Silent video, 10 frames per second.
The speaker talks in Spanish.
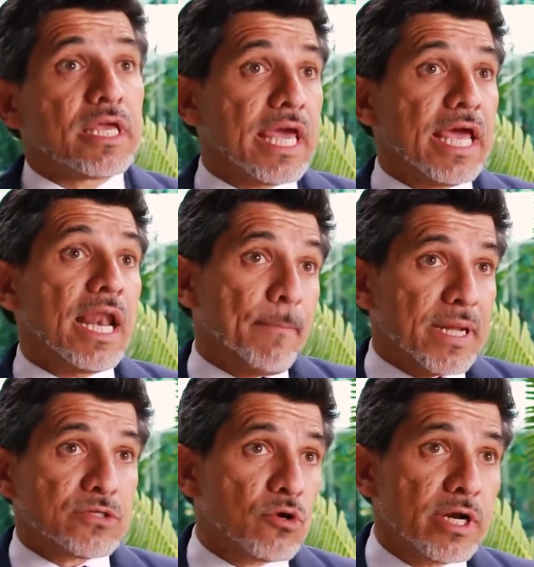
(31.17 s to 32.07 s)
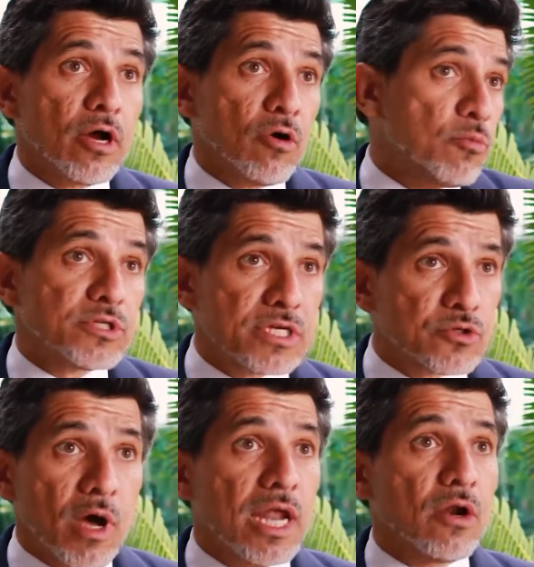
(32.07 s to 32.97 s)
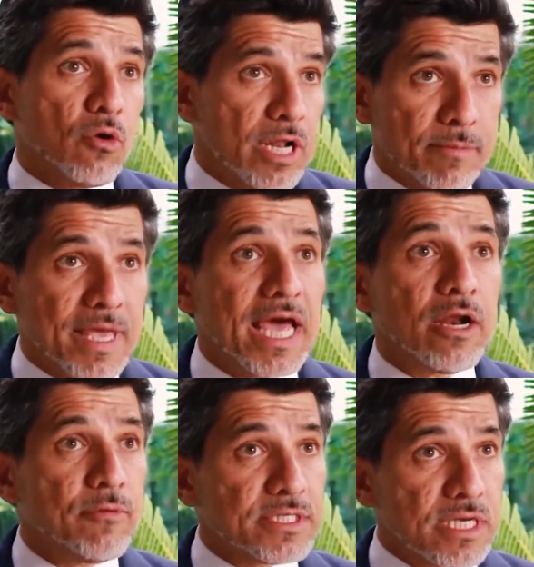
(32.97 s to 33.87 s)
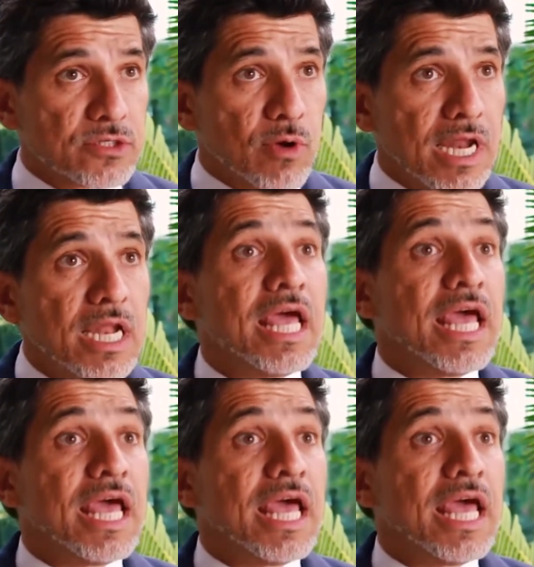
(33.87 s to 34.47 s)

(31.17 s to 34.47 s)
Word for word: que la persona homosexual o lesbiana o bisexual